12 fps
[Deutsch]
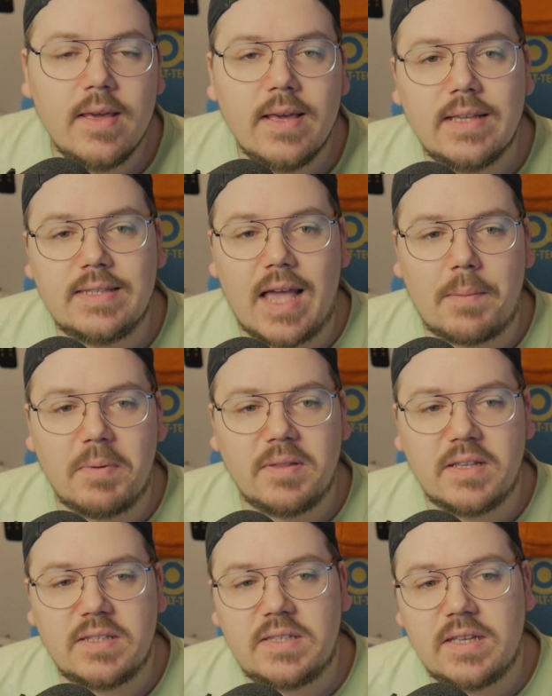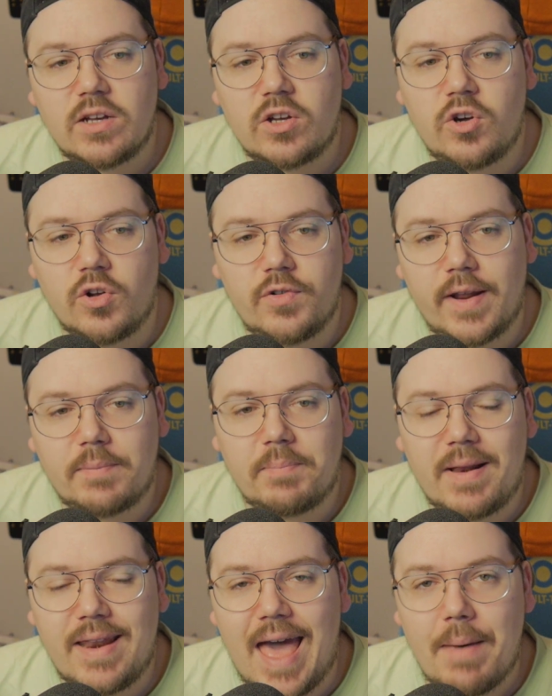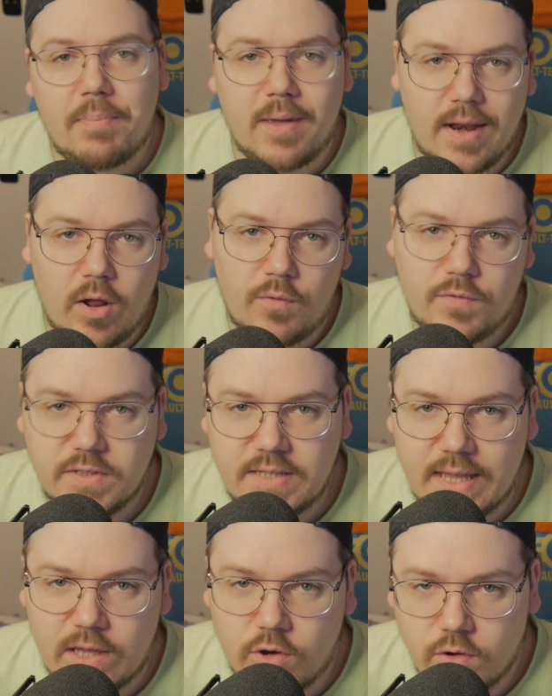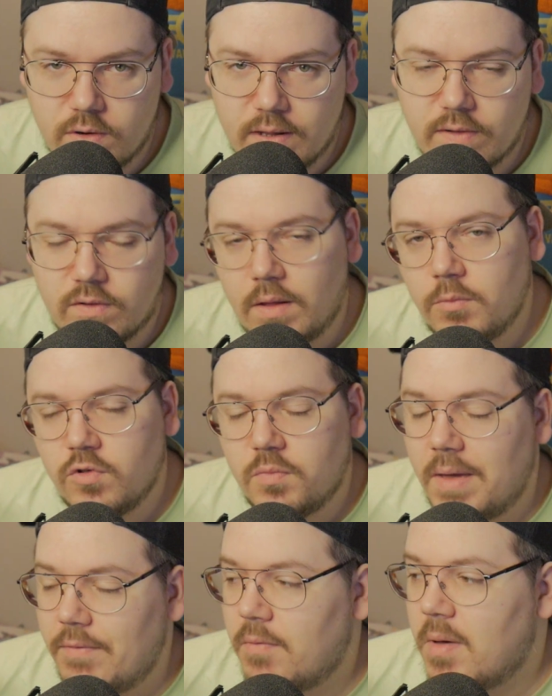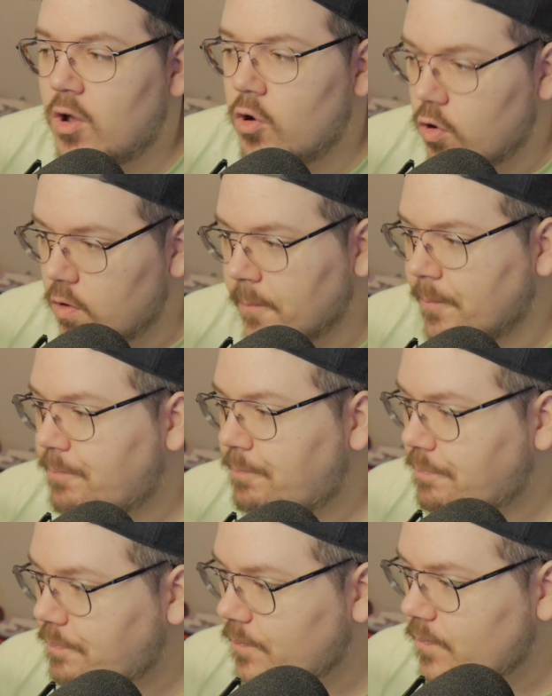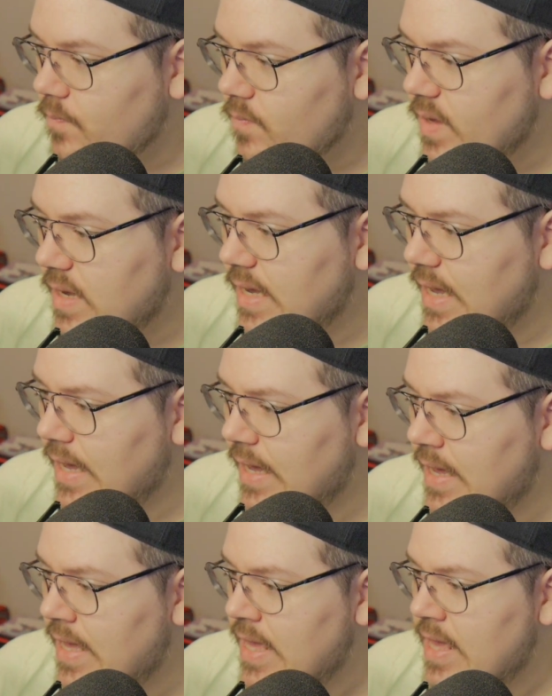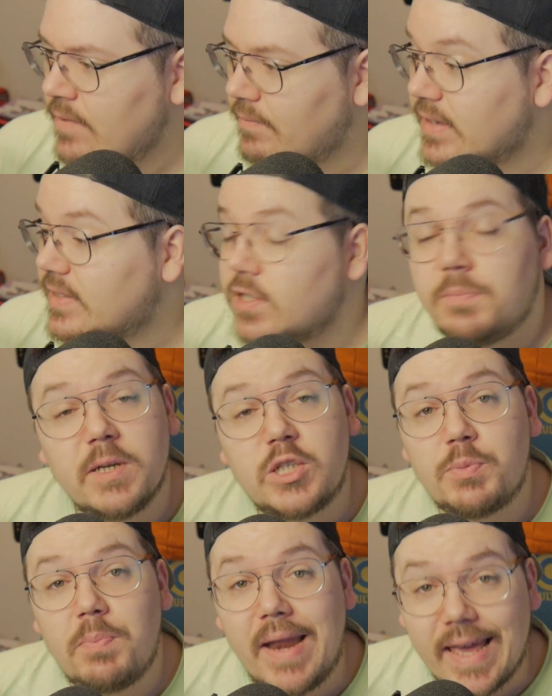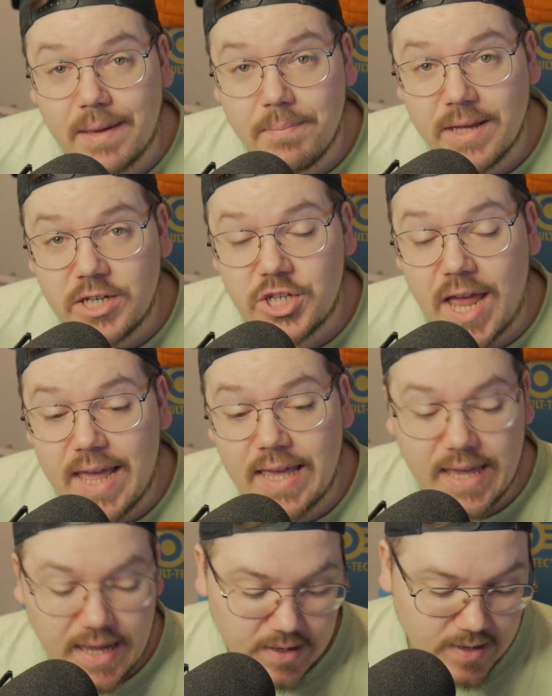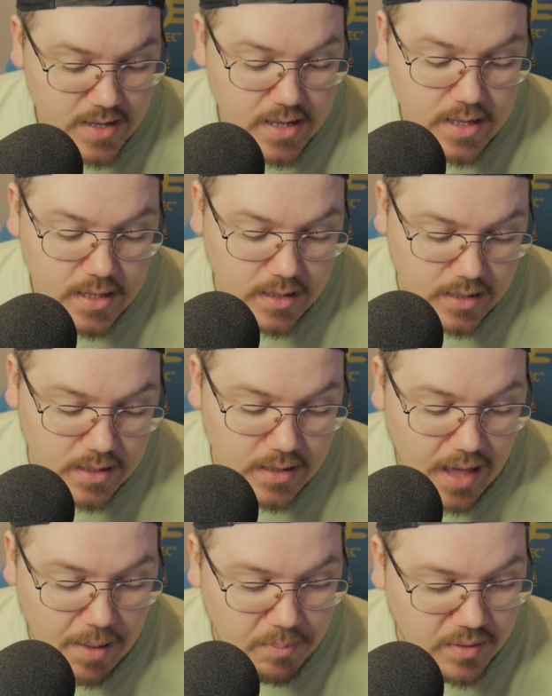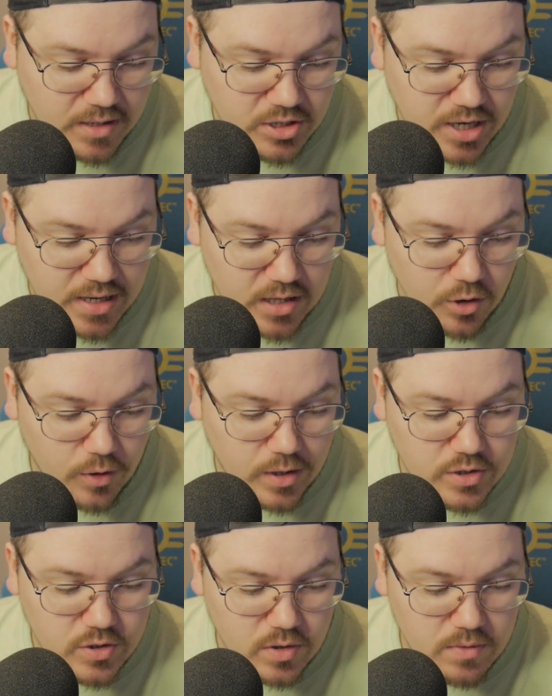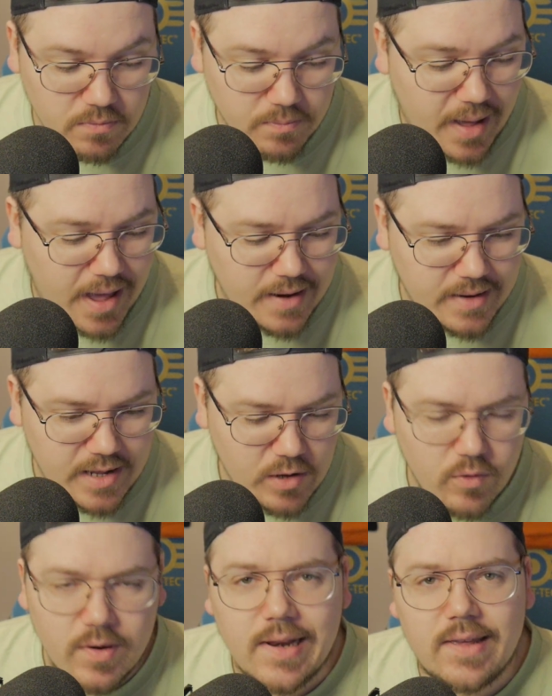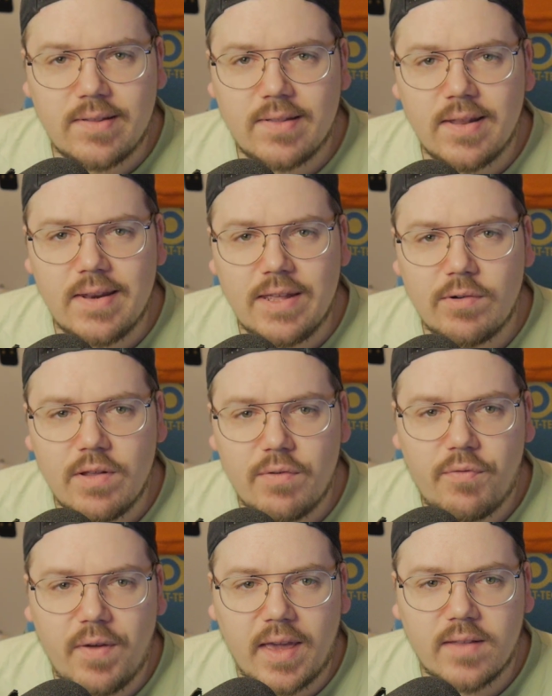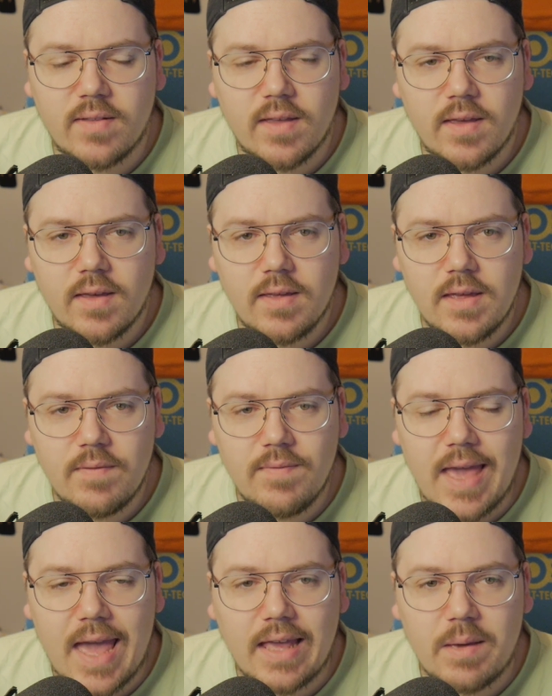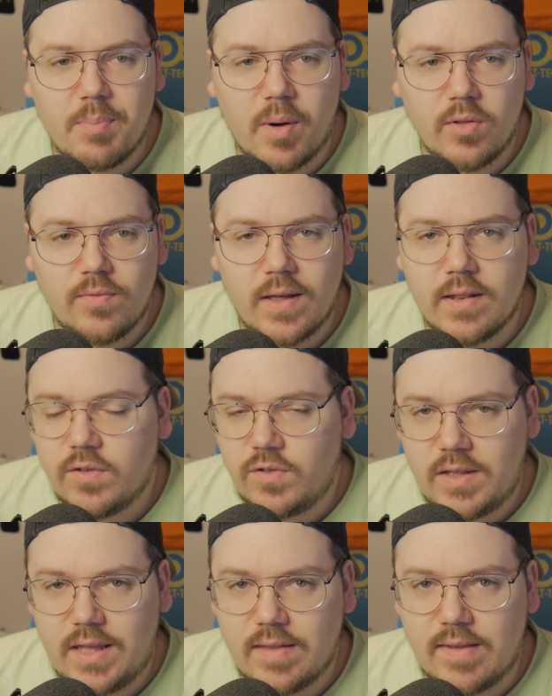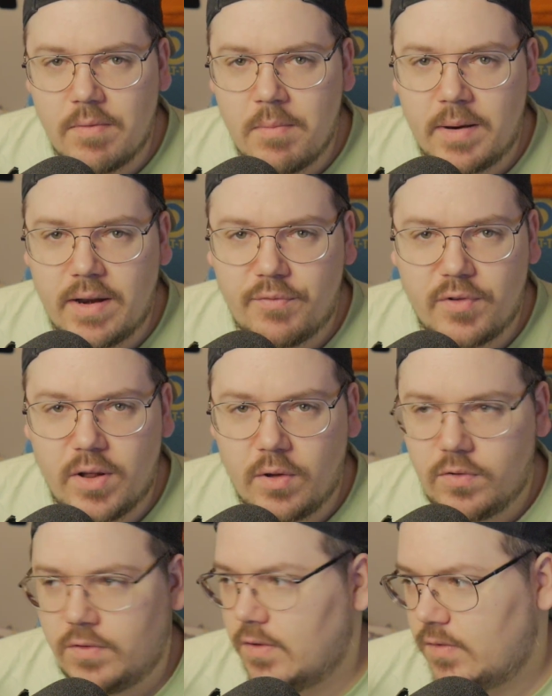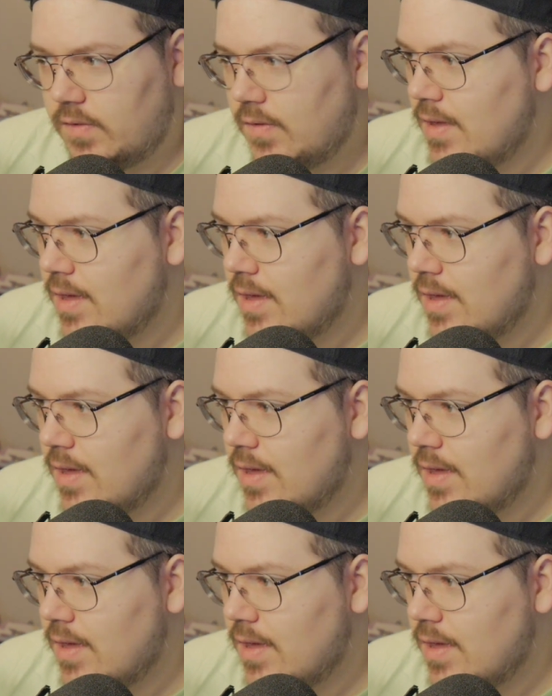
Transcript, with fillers: sagt man, dass der Contract bald abgelaufen sein könnte. Also da muss man einfach mal gucken. Äh, was das Pitch Black Match angeht, äh, hat man anscheinend gehört, sollen ein paar Neonlichter, Neoneffekte irgendwie eingebaut werden. Also ich gehe jetzt einmal mal davon aus, dass